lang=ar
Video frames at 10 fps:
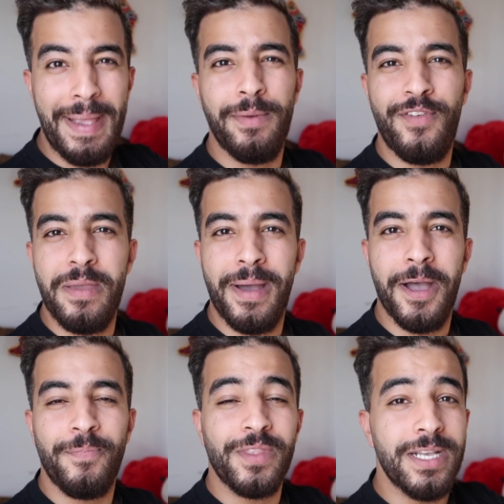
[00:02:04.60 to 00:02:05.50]
هنعمل فيه ايه
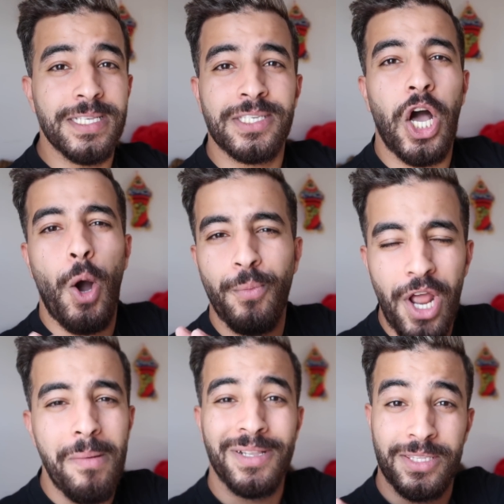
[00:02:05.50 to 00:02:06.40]
بقى اسراء
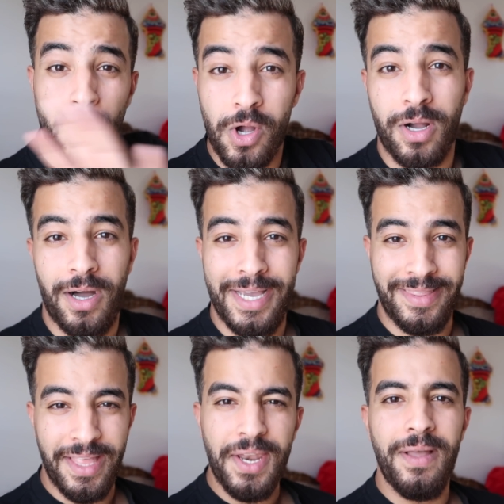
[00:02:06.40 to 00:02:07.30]
عمرها ما تتوقع
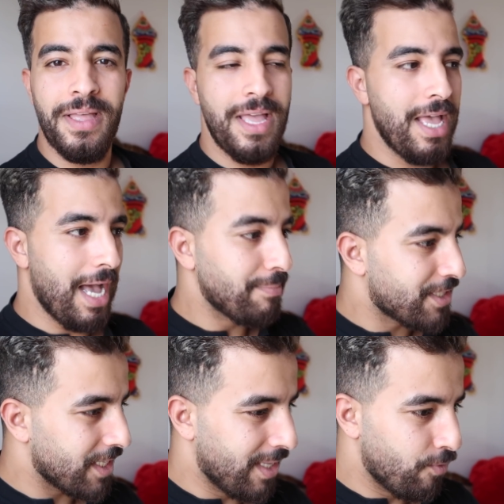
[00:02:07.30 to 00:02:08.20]
ان انا
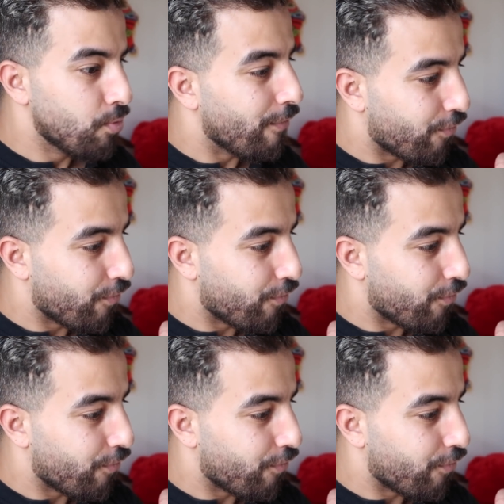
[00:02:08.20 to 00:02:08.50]
همسك الدبدوب